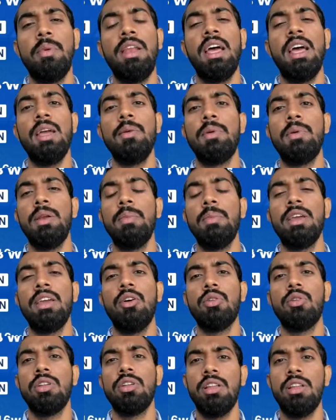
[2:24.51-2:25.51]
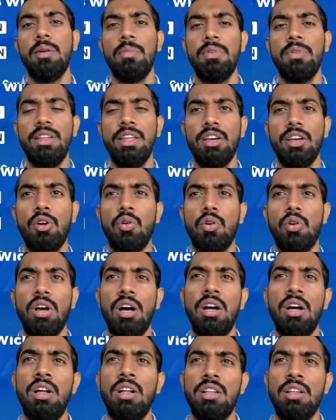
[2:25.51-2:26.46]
पहले आईपीएल में क्या होता था आपने देखा होगा